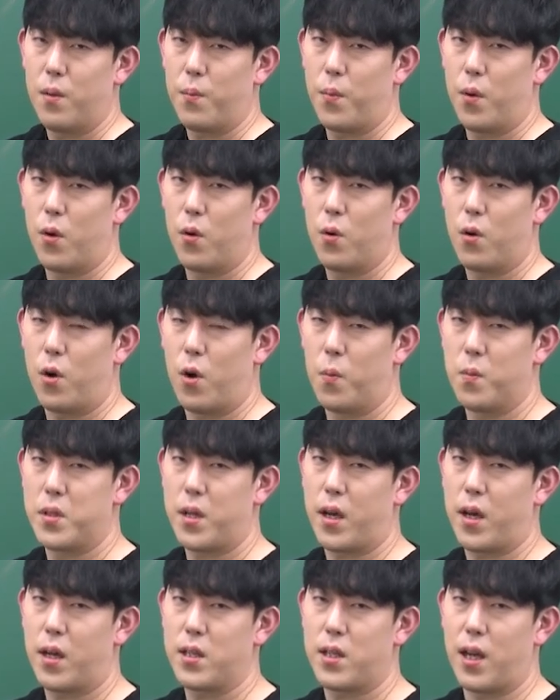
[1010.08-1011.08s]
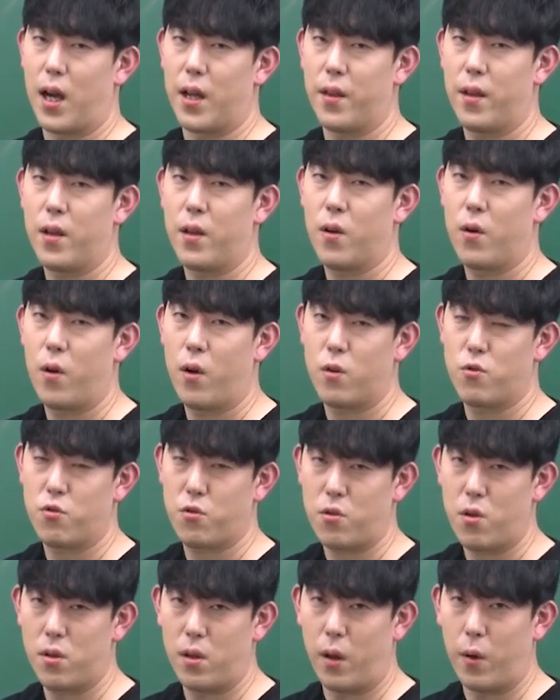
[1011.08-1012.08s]
별로 검색하지 않는 거를
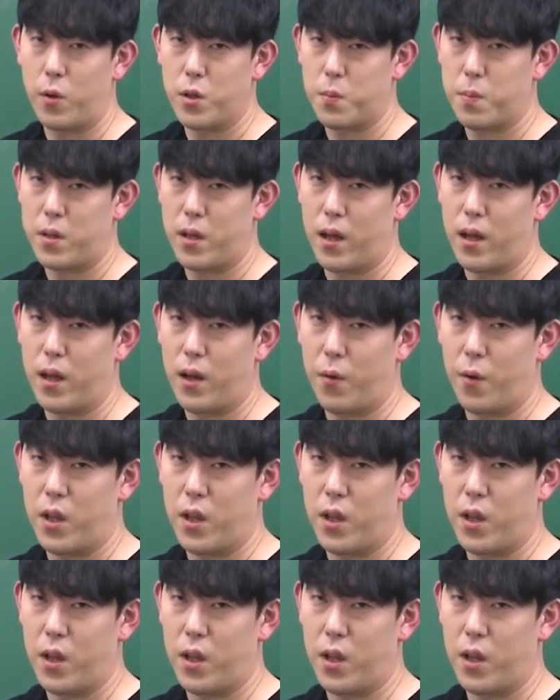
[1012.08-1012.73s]
추천드리고 싶다.